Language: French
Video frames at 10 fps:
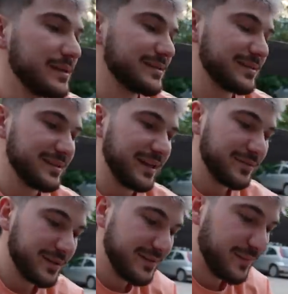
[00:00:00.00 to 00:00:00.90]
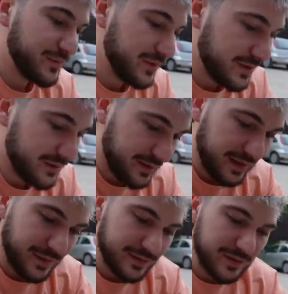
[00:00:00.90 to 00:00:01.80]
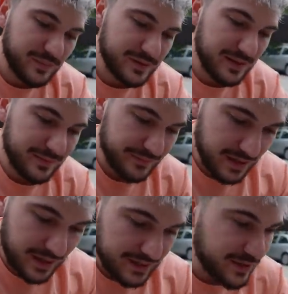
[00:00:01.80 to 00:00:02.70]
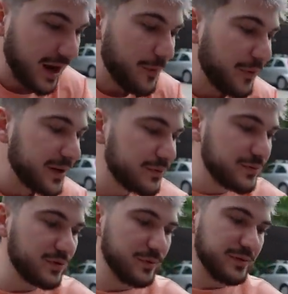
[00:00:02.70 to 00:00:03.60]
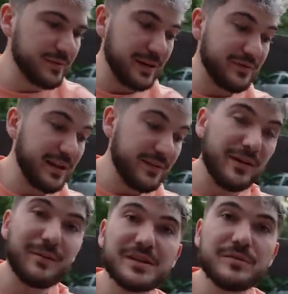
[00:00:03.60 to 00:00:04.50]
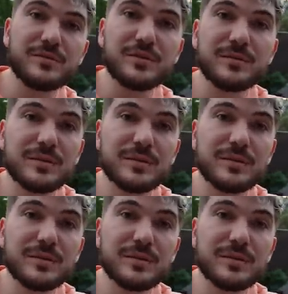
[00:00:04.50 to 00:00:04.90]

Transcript: c'est le dernier truc qui va me saouler, je sens. Y'a pas un truc en plus là C'est un rapport avec YouTube. Et eh ben, je vais aller voir ma chaîne YouTube.